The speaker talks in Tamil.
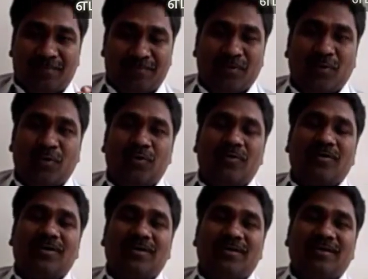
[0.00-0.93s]
அப்போது
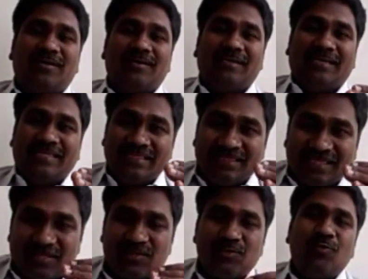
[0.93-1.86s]

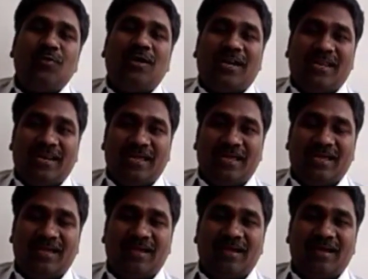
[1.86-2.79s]
இந்த சூழ்நிலையில்
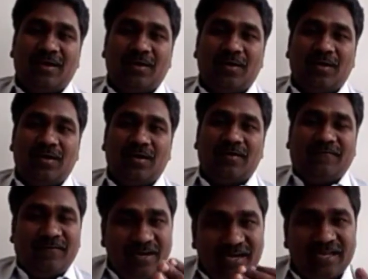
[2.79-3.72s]

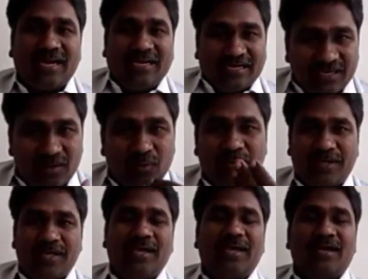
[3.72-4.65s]
வீடு
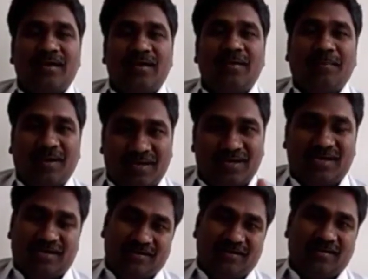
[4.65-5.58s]
கட்டக்கூடிய
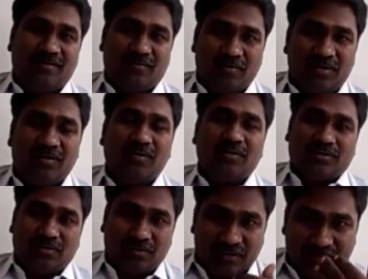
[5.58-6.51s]
மக்கள் ஒரு
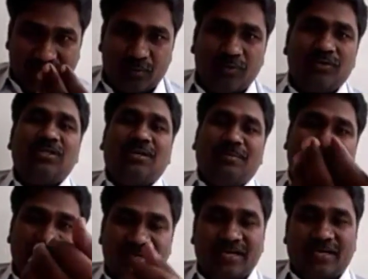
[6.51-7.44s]
ஒருத்தவங்கள்ட்ட கொடுத்து நம்ம
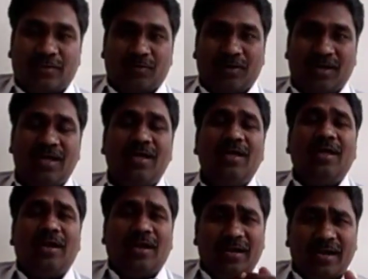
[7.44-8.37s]
வீடு கட்டுறோம்னா
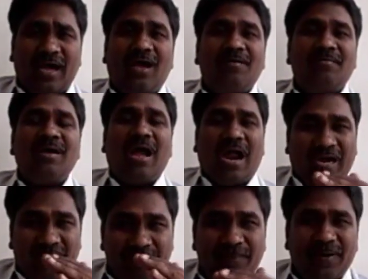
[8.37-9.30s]
நாம்
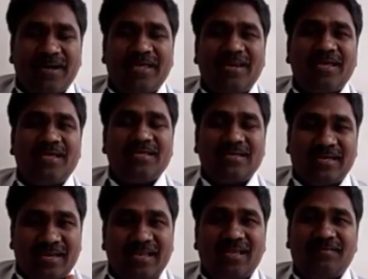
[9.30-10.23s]
அடிப்படையில்
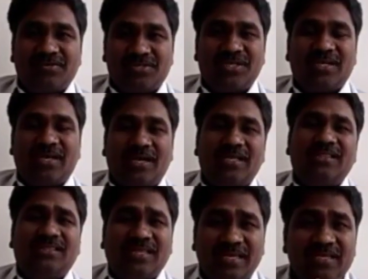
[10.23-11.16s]
நிறைய விஷயங்களை
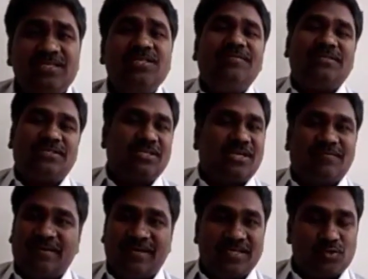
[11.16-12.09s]
தெரிஞ்சு வச்சுக்க
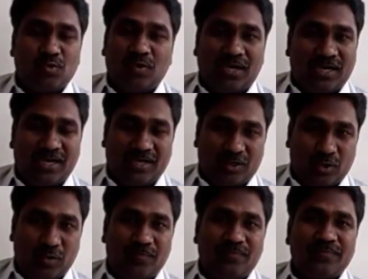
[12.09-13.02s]
வேண்டிய சூழ்நிலையில்
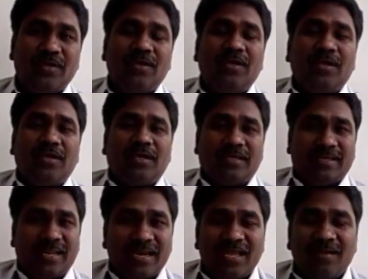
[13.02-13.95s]
இருக்கோம்
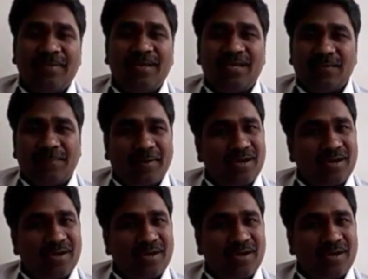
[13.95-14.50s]
நிறைய பேருக்கு